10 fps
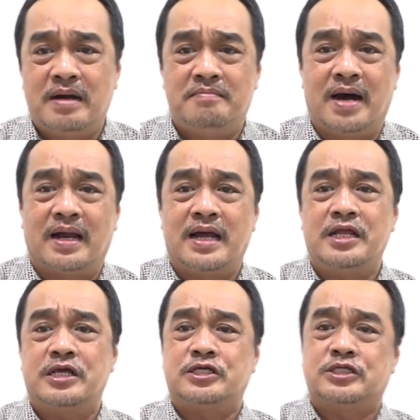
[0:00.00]

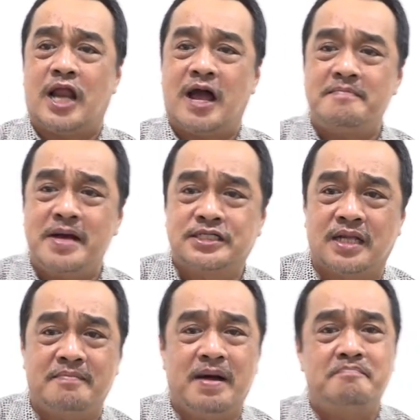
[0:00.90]
pengembaraan yang selama
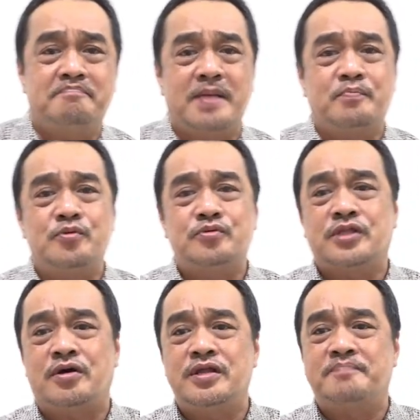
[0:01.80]
selama 40
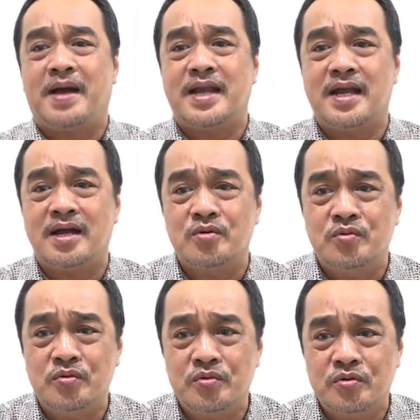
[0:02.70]
tahun di padang
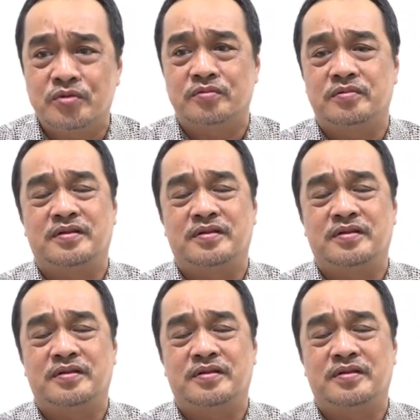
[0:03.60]
gurun